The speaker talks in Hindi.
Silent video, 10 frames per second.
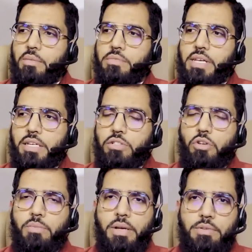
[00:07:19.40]
मिसाल के
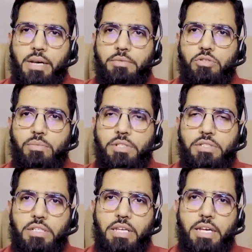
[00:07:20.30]
तौर पे अभी आपने जो
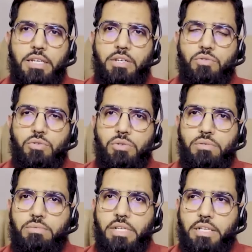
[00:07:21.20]
मेंशन किया है कि वो जो
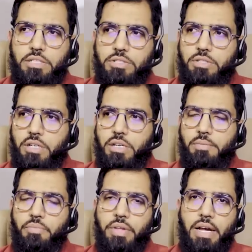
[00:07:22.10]
डेनिश
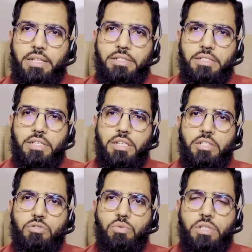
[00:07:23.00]
आए थे
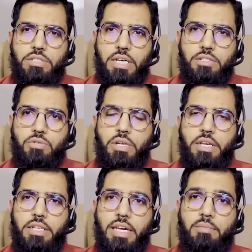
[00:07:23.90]
जर्नलिस्ट उनके साथ जो
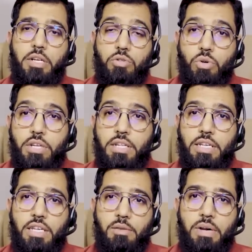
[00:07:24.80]
है कैमरा तोड़ने
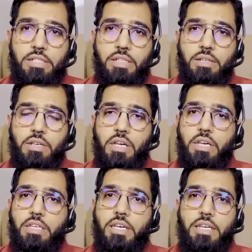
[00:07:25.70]
तक की बात की
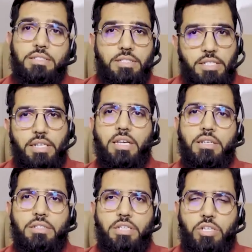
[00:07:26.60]
ये सच है
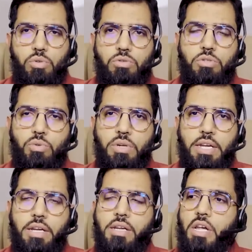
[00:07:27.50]
ये न्यूज़ हुई
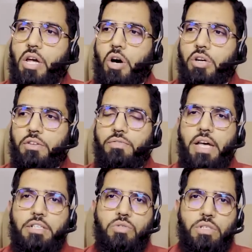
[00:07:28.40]
है और
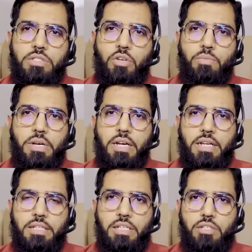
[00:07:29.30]
इनफैक्ट जो है इसके ऊपर
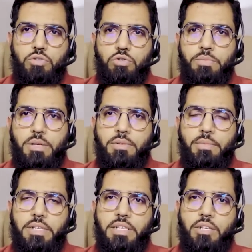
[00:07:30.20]
कतर की जो सुप्रीम
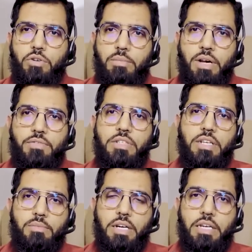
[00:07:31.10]
कमेटी है इन्होंने माफ़ी
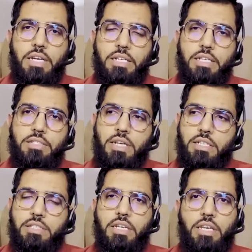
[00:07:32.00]
तक मांगी यानी कि इस
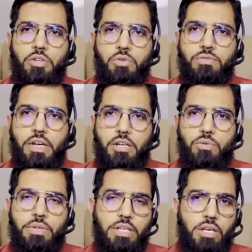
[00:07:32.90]
हद तक ये न्यूज़ वायरल
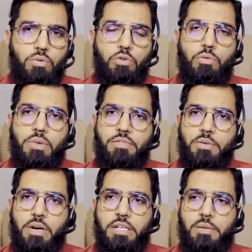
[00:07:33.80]
हुई कि उनको
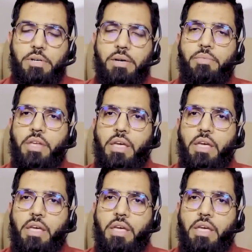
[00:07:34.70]
माफ़ी मांगना पड़ा